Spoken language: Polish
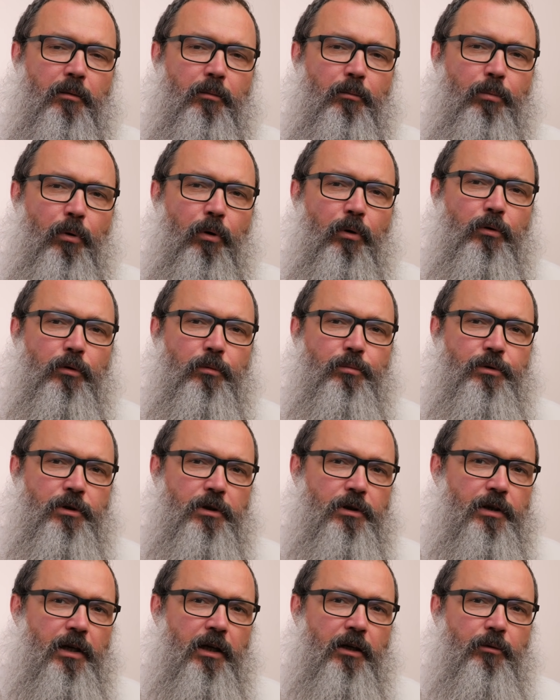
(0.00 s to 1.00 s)
Bogu
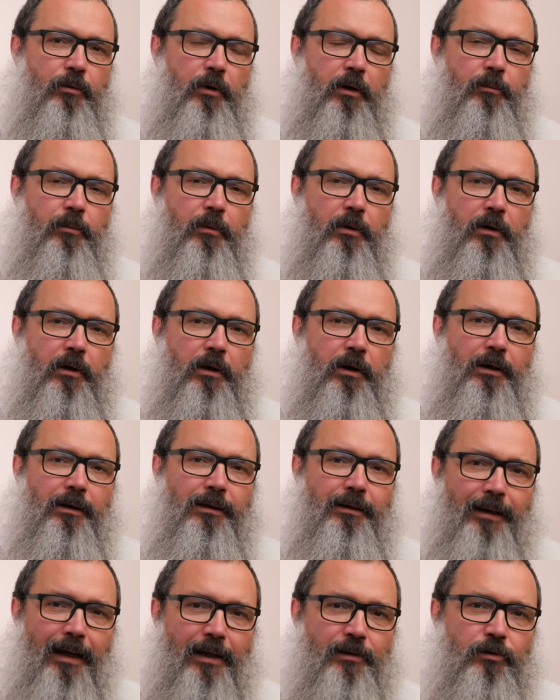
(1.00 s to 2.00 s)
przyrzekłem,
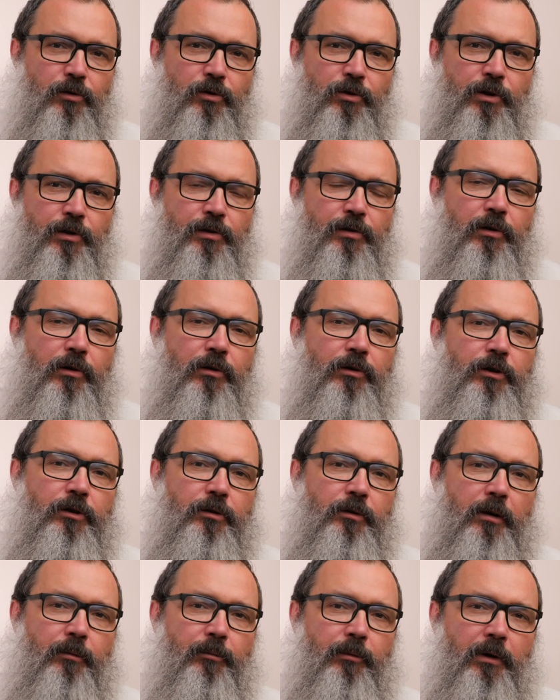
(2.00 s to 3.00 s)
na co się
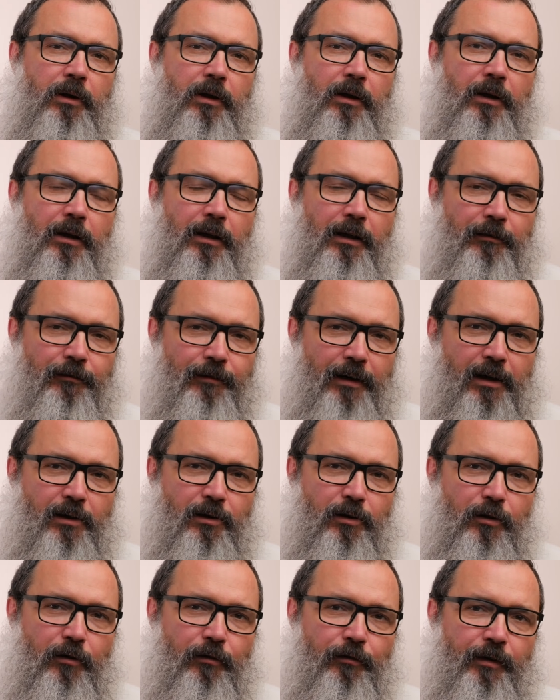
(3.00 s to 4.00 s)
zgodziłem, i
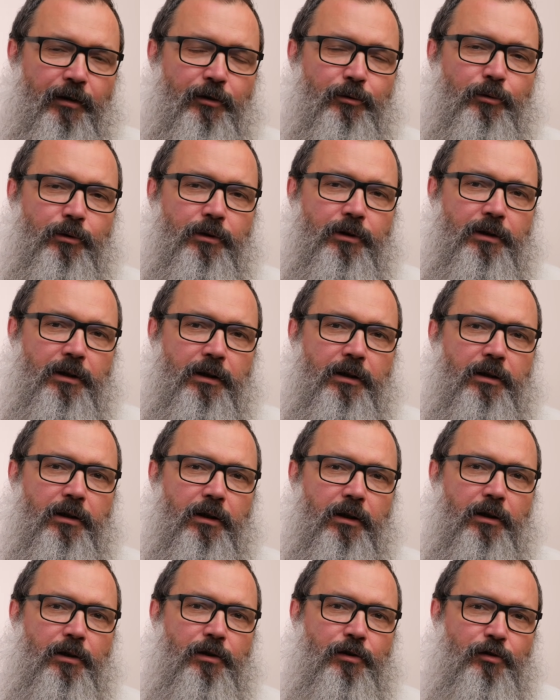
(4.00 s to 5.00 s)
warto według
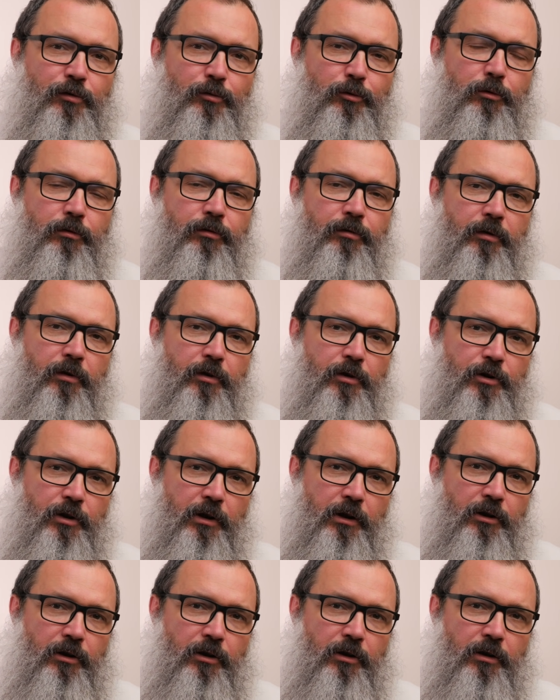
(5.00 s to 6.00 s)
tych słów
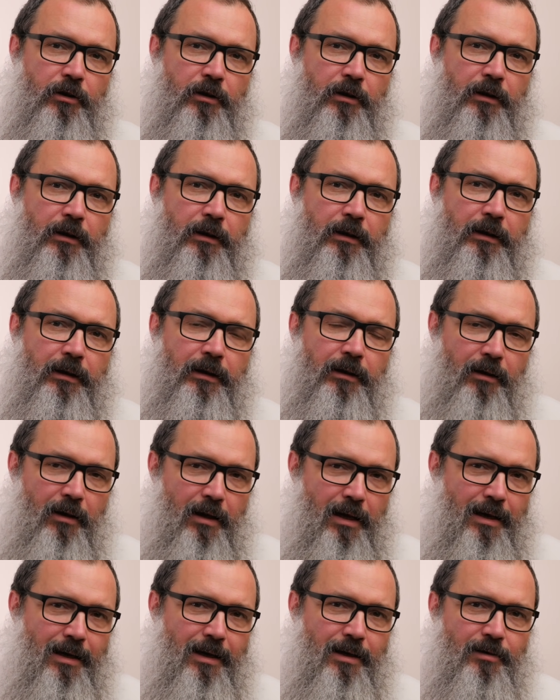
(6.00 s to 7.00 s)
żyć.
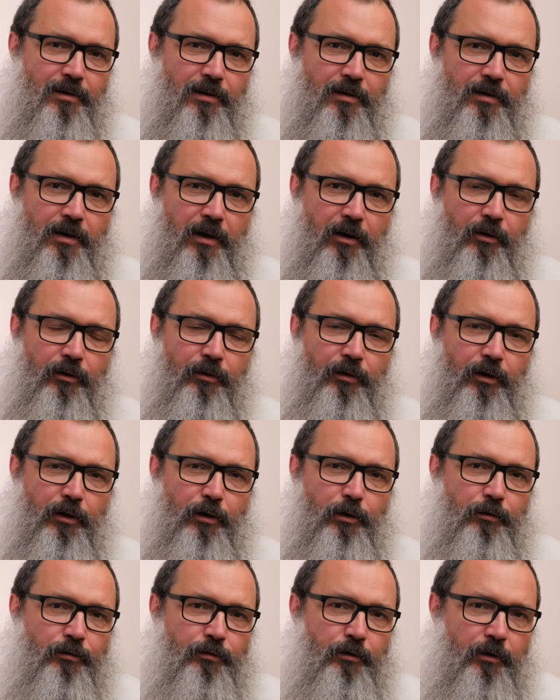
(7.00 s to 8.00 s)
Dla nas,
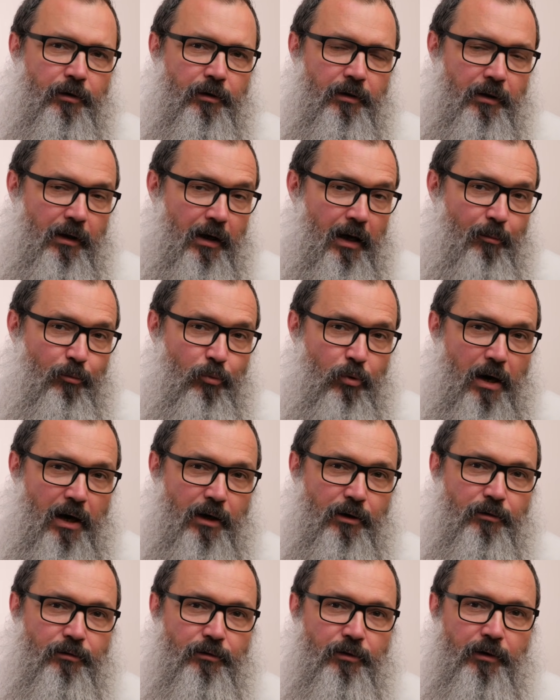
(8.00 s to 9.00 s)
zakonników i
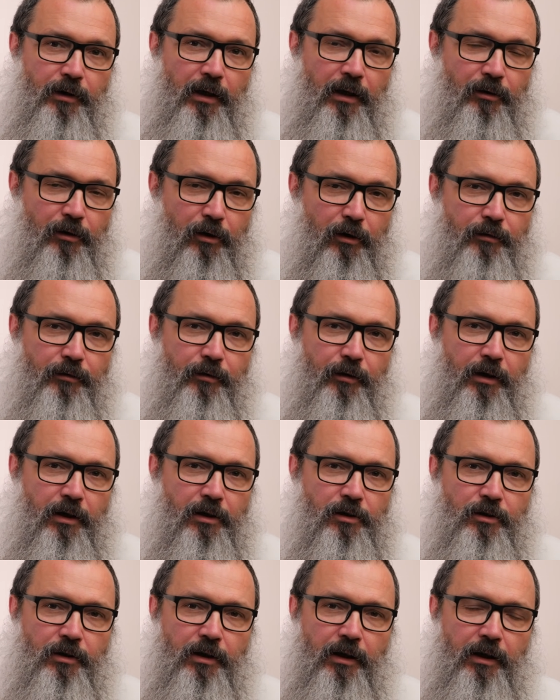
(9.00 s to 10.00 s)
kapłanów, dodatkowo
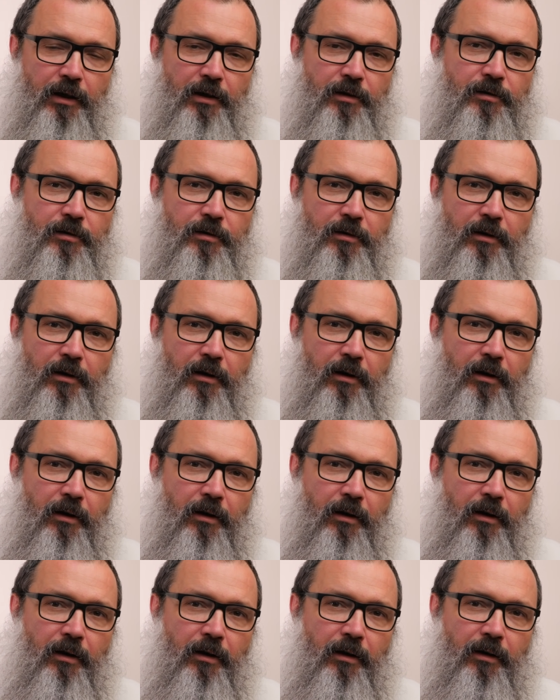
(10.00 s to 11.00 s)
jeszcze jest
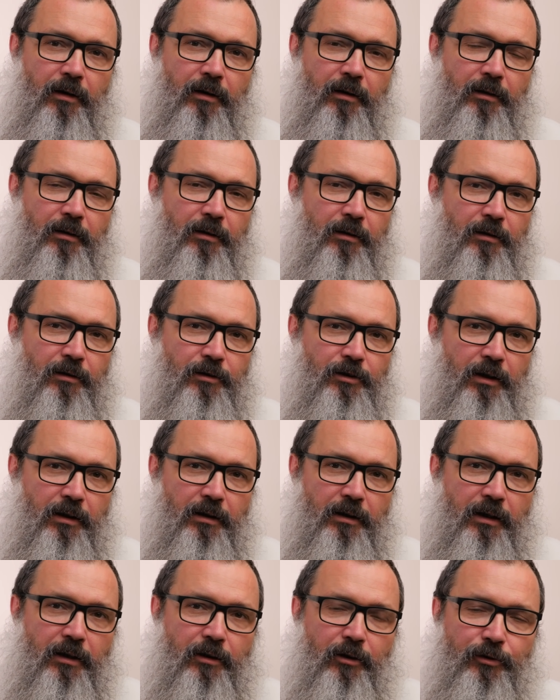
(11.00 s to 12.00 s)
e,
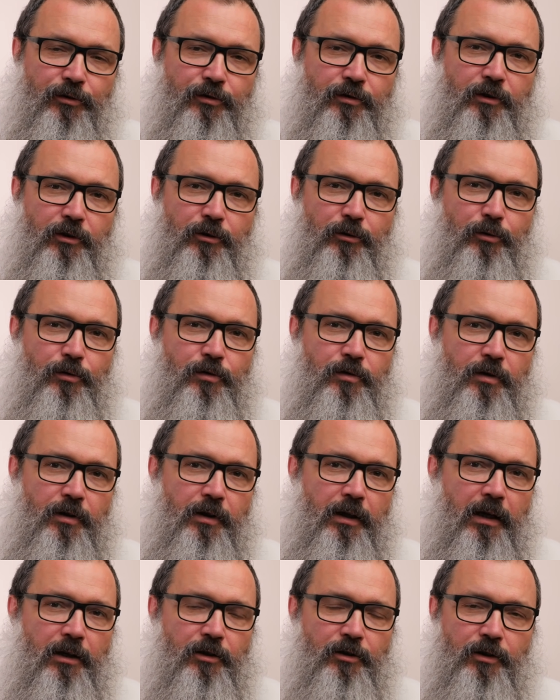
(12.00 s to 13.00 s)
Księga
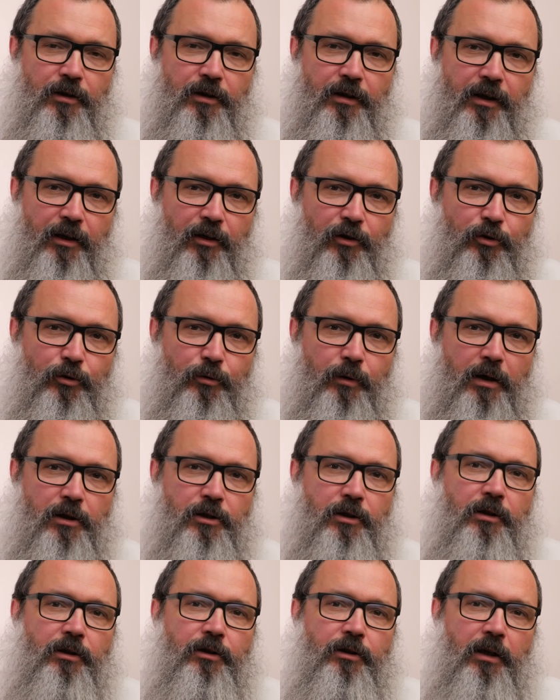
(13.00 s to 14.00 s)
Konstytucji naszych, reguła
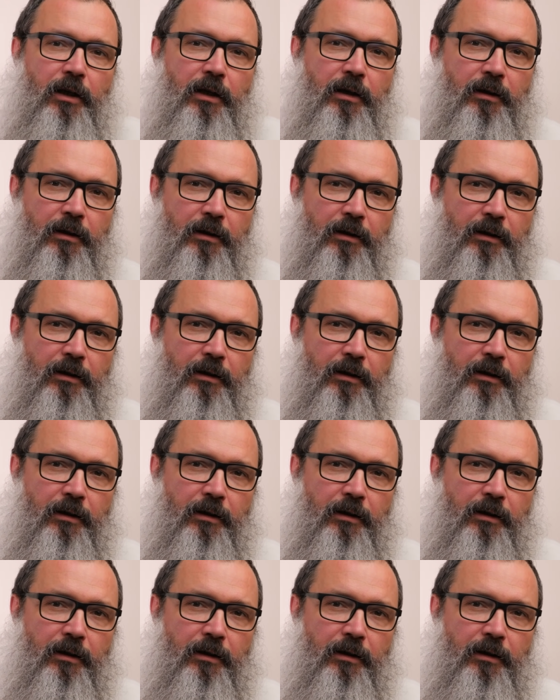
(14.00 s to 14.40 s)
życia.